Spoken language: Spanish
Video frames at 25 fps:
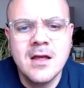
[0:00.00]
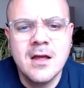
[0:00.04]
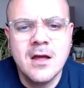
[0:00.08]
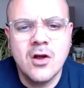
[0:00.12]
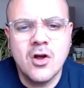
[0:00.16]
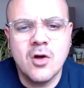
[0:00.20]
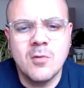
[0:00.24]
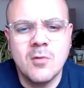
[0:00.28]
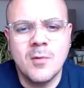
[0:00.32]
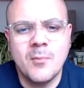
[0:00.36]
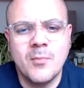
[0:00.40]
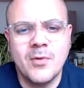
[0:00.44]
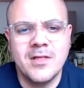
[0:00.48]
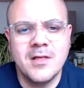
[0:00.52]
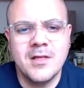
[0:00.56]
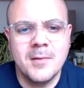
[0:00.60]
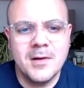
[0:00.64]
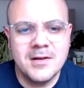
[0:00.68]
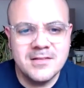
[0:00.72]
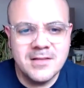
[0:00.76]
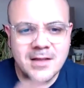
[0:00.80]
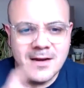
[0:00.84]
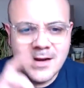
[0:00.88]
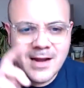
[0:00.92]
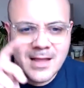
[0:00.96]
Como puede
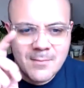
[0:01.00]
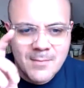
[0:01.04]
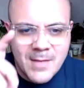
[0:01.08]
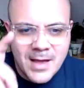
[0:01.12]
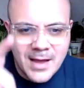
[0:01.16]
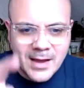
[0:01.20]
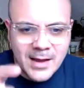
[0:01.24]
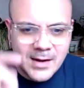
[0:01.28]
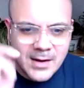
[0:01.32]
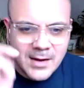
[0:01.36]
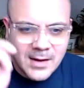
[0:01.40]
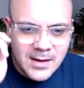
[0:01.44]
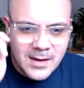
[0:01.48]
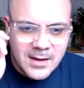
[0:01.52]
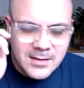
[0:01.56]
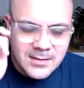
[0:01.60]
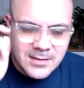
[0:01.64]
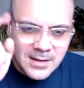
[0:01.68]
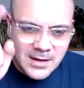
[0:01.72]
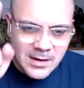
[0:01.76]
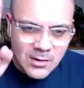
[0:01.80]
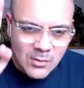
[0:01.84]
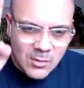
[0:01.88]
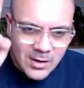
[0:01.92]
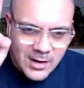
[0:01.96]
verse en la imagen,
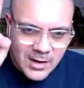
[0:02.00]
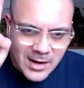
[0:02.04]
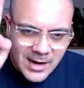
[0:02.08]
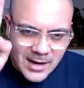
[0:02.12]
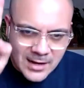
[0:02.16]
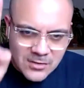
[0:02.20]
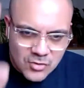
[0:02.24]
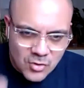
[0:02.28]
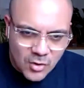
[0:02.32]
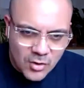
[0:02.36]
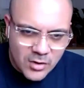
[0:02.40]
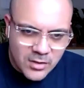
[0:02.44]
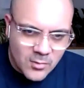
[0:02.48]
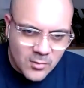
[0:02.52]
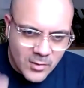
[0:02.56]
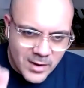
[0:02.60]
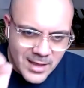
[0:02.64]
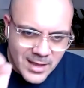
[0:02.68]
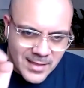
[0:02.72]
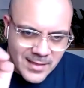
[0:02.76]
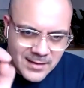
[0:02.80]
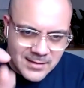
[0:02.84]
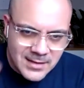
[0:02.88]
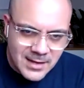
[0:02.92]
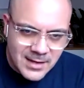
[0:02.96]
tiene un lector de huella
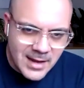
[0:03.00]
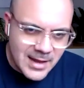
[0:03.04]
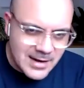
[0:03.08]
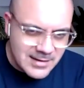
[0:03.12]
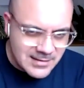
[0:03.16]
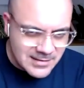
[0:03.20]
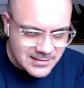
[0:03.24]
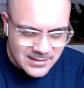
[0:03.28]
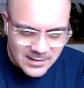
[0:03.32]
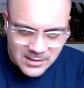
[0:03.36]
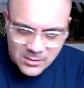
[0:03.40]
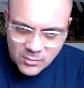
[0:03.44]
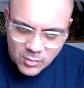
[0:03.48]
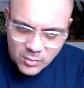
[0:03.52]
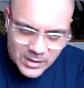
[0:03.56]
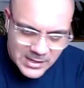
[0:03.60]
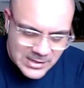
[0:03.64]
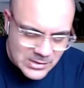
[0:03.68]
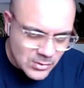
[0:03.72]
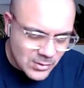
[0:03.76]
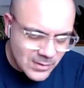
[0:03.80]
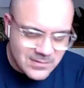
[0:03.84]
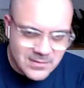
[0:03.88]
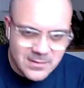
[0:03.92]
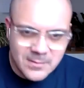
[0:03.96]
dactilar, ese
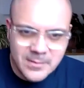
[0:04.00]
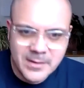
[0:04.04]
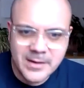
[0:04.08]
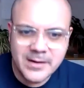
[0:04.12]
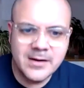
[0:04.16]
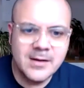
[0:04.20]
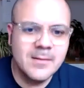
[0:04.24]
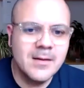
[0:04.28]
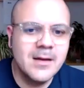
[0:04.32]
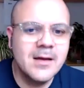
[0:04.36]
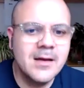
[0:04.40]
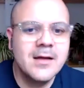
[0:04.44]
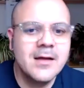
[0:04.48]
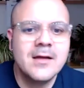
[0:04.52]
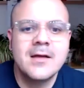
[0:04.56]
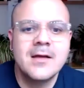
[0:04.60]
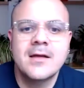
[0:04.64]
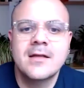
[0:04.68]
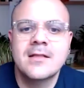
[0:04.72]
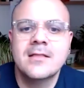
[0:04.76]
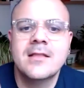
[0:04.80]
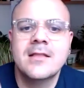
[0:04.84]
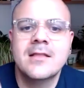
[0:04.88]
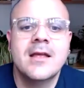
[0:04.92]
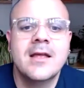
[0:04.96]
circulito que se ve arriba
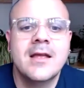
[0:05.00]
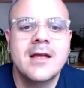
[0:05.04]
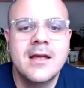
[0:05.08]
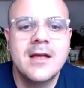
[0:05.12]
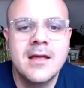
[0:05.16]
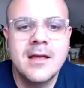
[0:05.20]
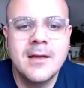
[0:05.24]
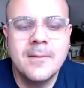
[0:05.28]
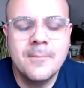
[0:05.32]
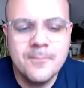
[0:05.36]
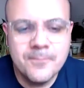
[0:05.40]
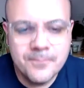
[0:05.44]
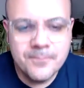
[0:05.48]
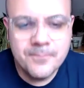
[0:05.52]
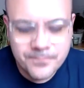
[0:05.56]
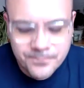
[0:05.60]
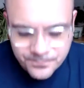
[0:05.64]
de,